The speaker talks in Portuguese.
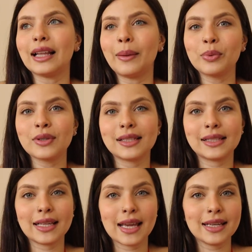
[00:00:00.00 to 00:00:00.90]
Lá por
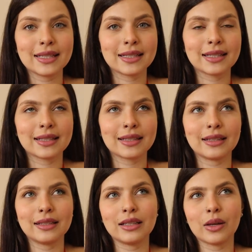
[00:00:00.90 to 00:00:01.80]
seis
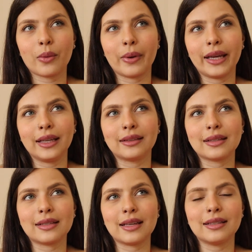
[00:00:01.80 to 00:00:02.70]
e
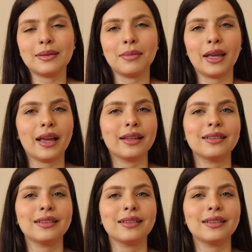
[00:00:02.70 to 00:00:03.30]
50 6 e meia,